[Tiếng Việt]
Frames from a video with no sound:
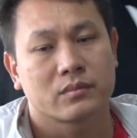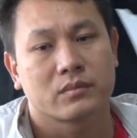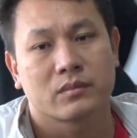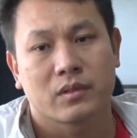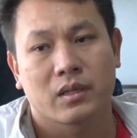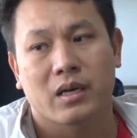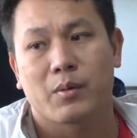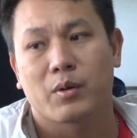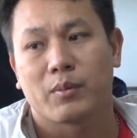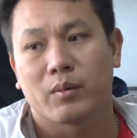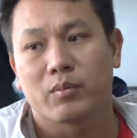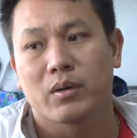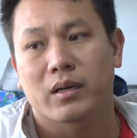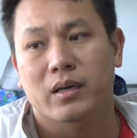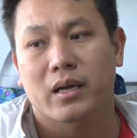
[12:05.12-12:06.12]
Đấy, các bạn
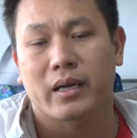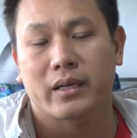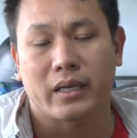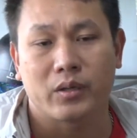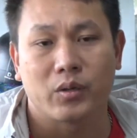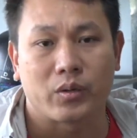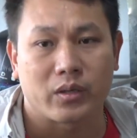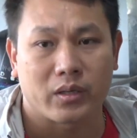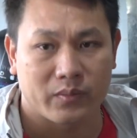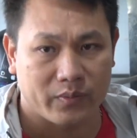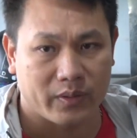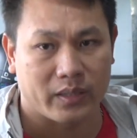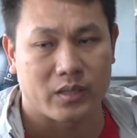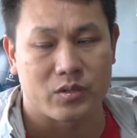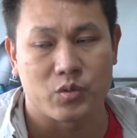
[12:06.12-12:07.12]
bóng các anh lãnh đội cần
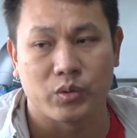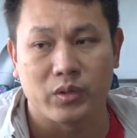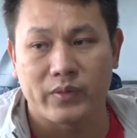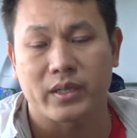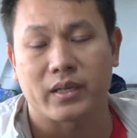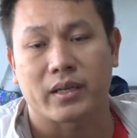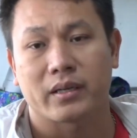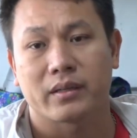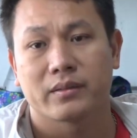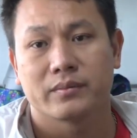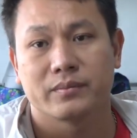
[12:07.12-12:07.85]
phải chú ý vấn đề này